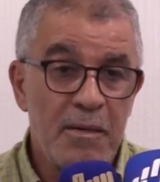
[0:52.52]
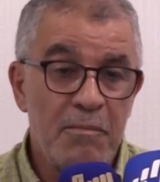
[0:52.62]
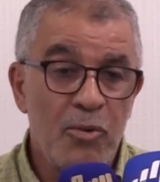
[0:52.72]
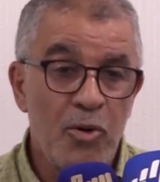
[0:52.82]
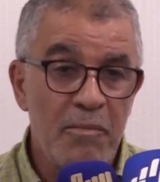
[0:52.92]

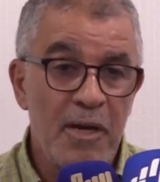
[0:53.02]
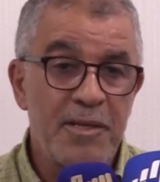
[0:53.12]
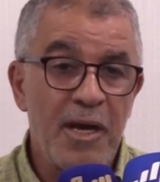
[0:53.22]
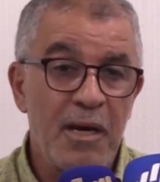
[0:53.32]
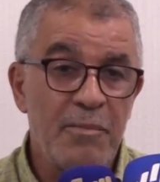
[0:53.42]
مور ما
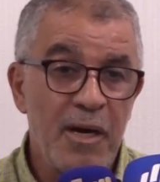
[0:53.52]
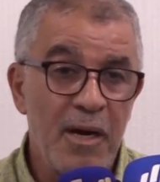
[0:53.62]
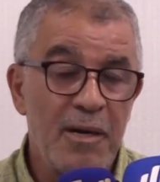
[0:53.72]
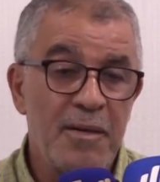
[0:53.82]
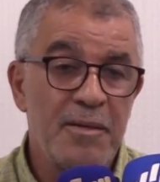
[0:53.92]

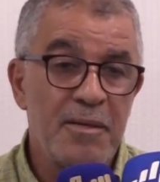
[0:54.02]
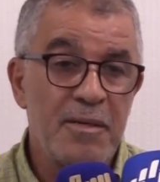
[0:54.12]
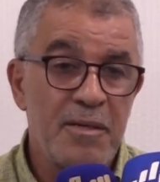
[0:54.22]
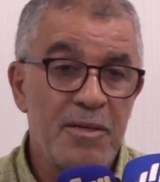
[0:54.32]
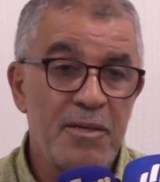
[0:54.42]
انتخبنا
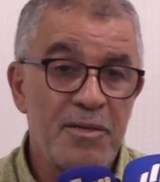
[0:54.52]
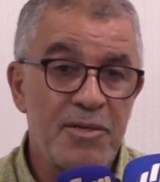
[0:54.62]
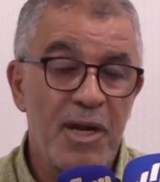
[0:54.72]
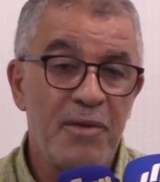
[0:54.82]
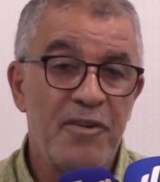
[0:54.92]

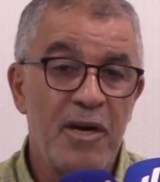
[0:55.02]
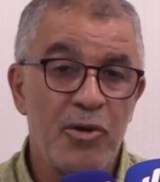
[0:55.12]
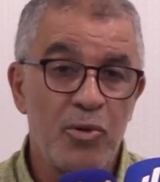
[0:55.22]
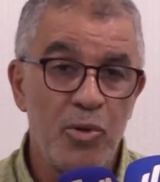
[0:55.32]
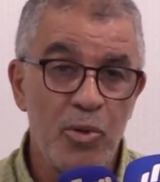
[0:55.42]
صرا فيها
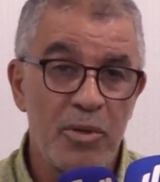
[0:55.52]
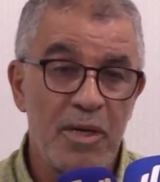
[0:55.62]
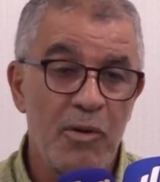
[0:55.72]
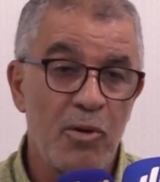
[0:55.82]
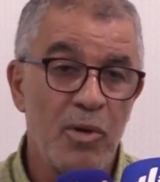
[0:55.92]
ريكور
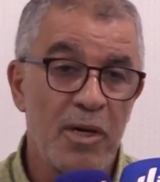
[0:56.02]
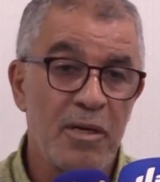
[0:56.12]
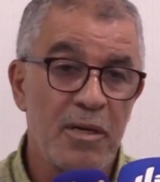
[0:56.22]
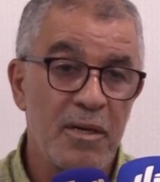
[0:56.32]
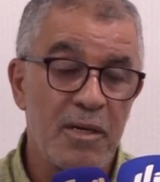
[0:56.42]
كما يقول
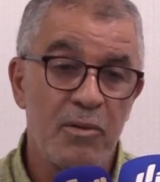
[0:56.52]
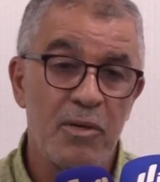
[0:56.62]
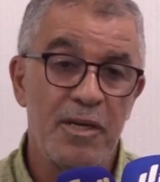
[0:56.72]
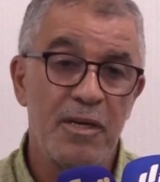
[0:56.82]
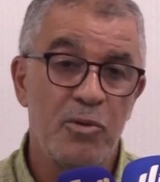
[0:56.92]
لك
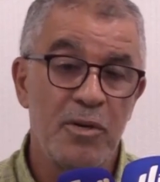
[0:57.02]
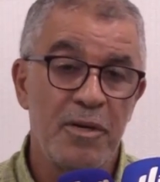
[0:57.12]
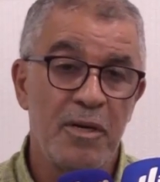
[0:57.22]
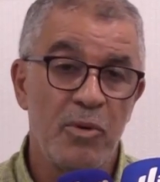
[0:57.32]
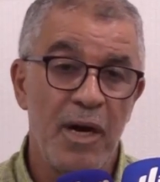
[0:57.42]
كي
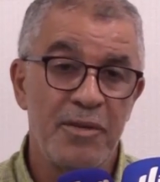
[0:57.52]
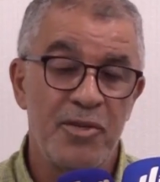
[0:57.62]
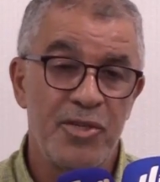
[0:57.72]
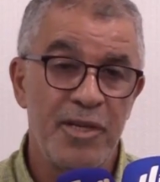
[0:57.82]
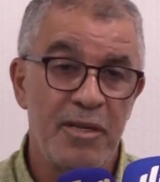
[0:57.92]
يكون واحد
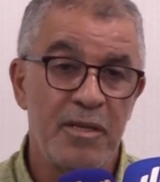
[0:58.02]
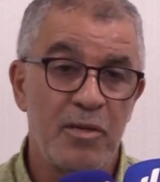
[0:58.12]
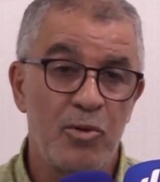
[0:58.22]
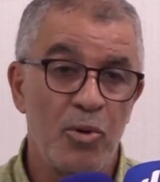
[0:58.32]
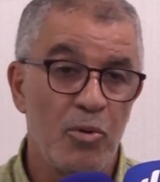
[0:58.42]
جديد
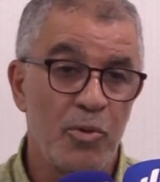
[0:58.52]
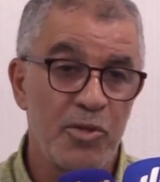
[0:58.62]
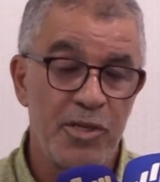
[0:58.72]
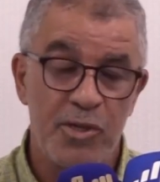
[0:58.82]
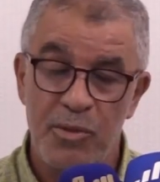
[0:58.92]
تكون
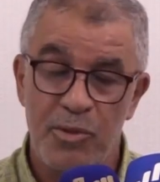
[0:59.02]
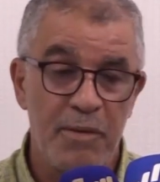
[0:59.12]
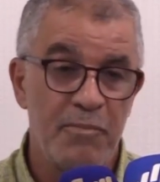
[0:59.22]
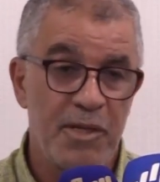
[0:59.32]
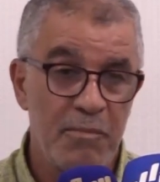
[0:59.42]
لوبوزيسيون
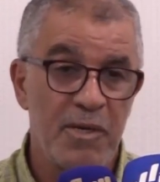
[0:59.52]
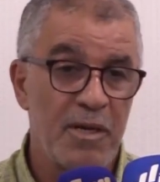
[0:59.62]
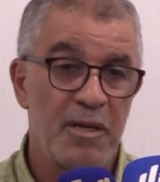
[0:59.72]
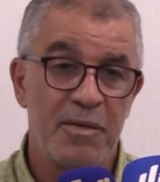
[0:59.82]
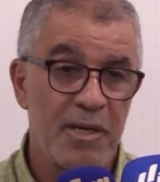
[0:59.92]
تم تم
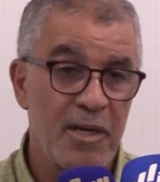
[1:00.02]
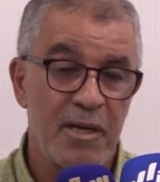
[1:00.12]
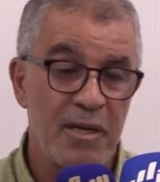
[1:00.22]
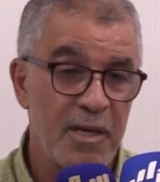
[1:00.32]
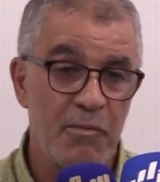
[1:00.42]

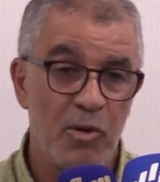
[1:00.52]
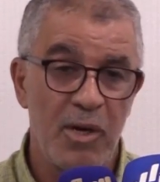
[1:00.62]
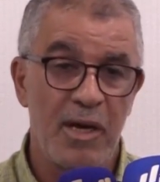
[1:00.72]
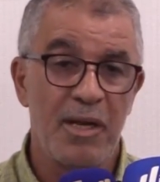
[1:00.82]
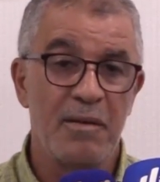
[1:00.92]
كما يقول
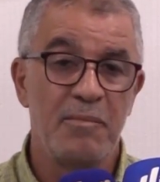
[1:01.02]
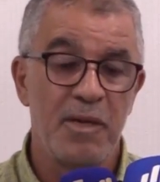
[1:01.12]
لك هذا